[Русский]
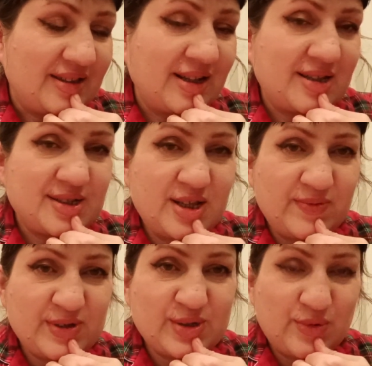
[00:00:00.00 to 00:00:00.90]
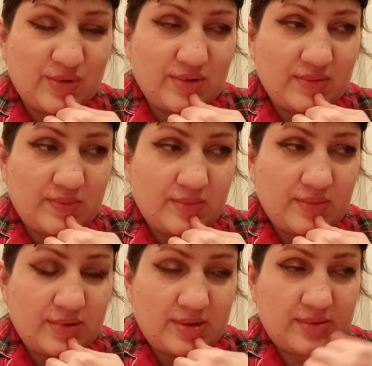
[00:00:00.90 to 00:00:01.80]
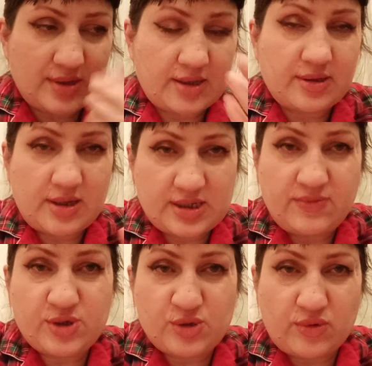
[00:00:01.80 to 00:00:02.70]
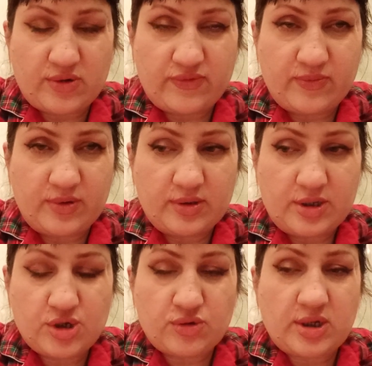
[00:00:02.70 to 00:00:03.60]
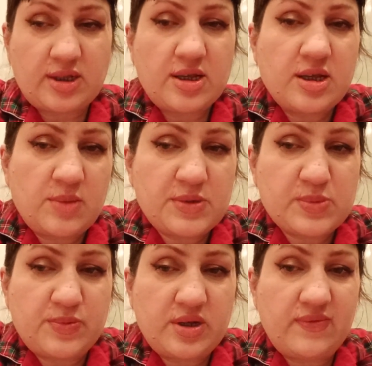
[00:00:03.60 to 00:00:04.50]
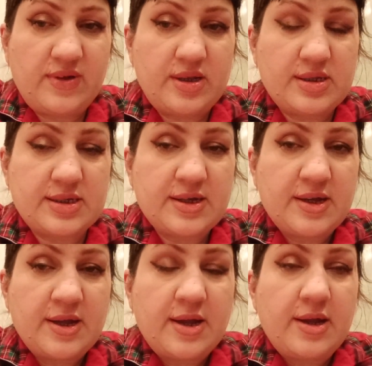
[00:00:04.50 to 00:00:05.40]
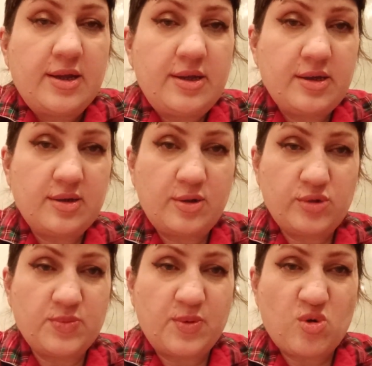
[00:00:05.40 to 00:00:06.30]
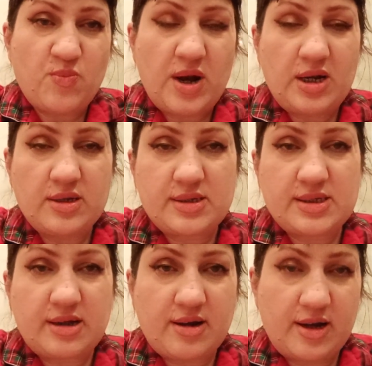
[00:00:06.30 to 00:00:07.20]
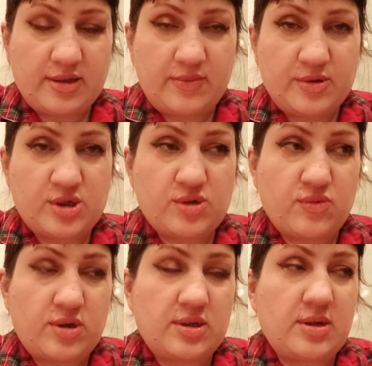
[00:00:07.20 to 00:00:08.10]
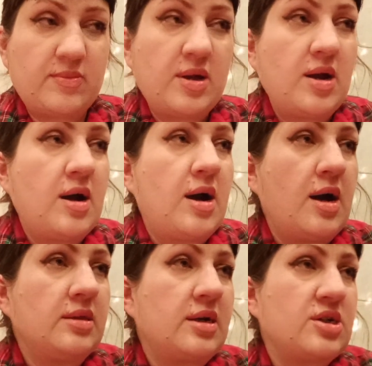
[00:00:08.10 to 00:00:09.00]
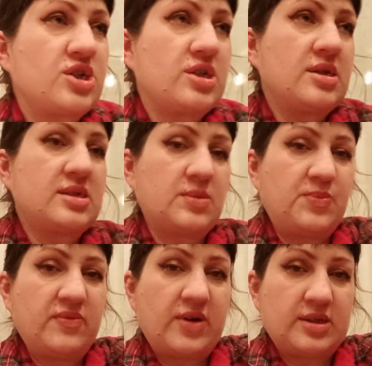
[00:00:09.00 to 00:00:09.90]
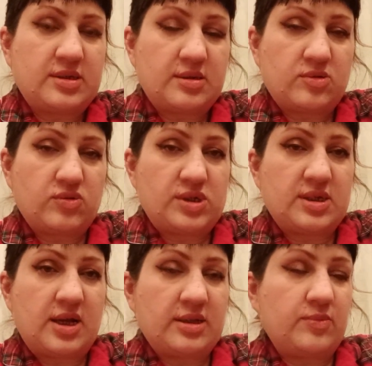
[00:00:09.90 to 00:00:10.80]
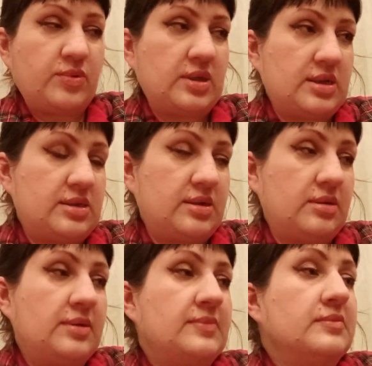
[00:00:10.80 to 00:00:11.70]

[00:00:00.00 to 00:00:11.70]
на разлив со... Да, на разлив соков было. Еще тогда ирбис появились. И люди покупали стаканами соки там. Алкаши запивать. То есть рядом был отдел,